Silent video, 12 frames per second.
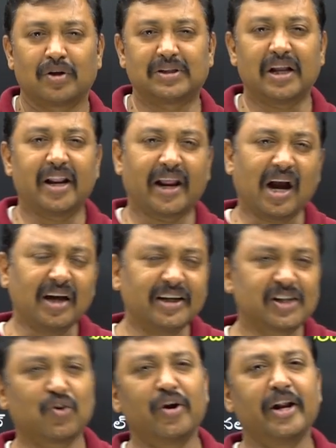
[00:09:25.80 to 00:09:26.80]
సరే రికార్డ్
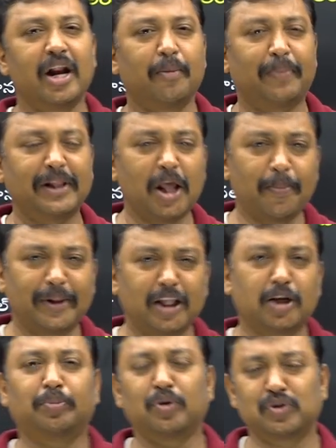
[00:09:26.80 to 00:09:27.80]
చేసుకోండి నేను పదే పదే
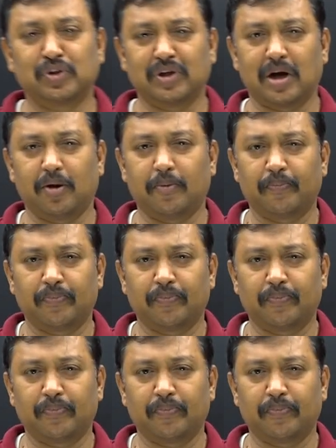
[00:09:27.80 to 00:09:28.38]
చెప్తూ వస్తున్నాను